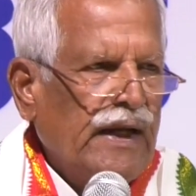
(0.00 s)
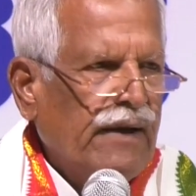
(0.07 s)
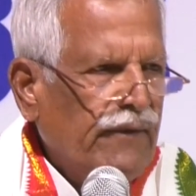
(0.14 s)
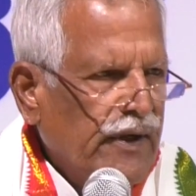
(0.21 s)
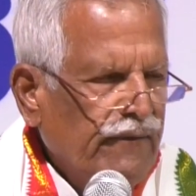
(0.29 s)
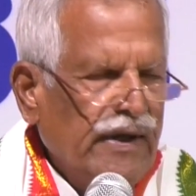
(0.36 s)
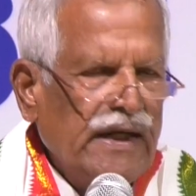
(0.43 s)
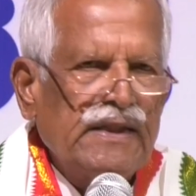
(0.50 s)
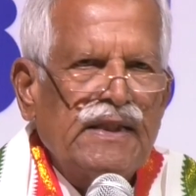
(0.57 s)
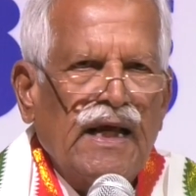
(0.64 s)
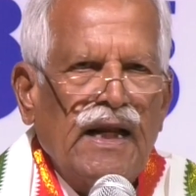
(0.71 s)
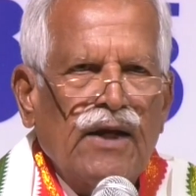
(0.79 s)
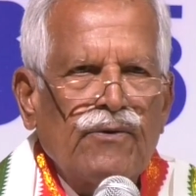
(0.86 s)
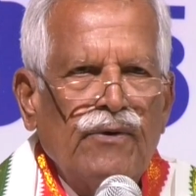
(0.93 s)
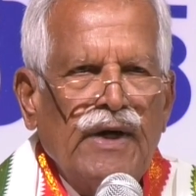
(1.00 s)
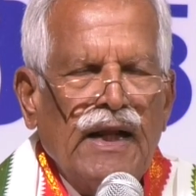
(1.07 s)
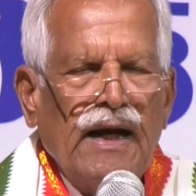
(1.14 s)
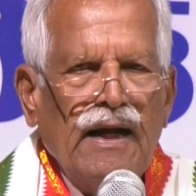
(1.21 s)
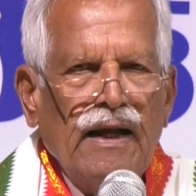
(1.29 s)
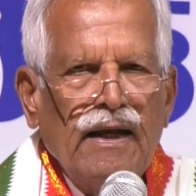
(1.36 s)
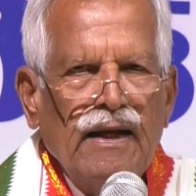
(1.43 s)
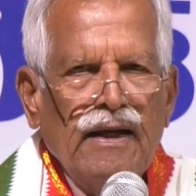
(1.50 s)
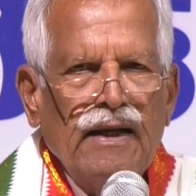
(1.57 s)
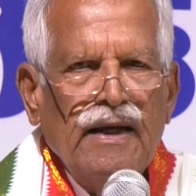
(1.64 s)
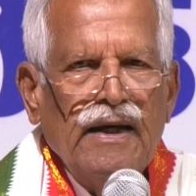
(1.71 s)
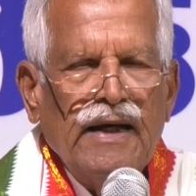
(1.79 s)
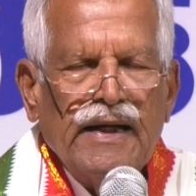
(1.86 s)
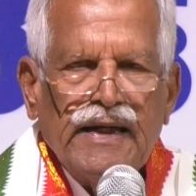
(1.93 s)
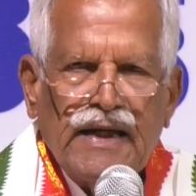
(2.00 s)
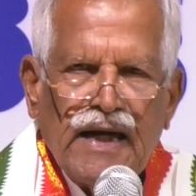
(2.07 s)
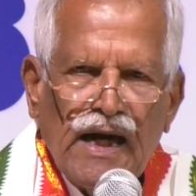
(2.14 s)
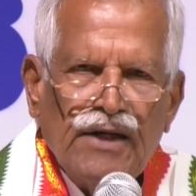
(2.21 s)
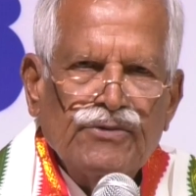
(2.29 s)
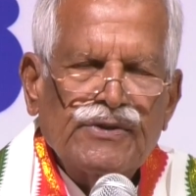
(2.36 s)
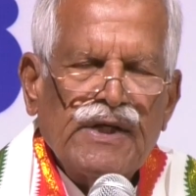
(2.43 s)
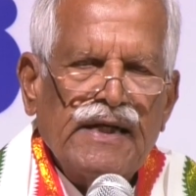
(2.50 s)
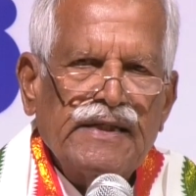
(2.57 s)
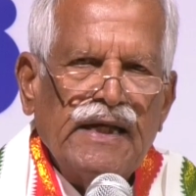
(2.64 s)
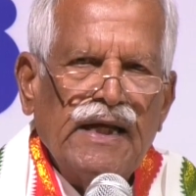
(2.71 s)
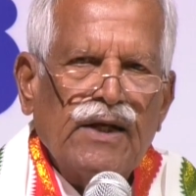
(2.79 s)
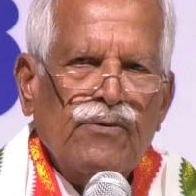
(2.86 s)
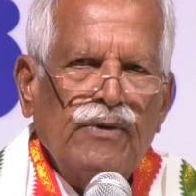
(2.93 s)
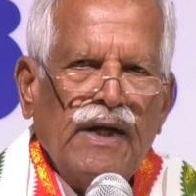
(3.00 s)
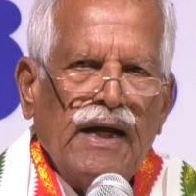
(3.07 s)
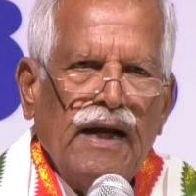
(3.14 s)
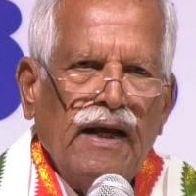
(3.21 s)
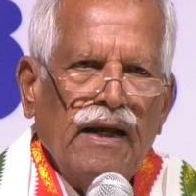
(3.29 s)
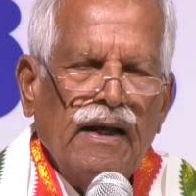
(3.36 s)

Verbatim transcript: ఎవరివని తేలకుండా రికార్డులు సరిచేయకుండా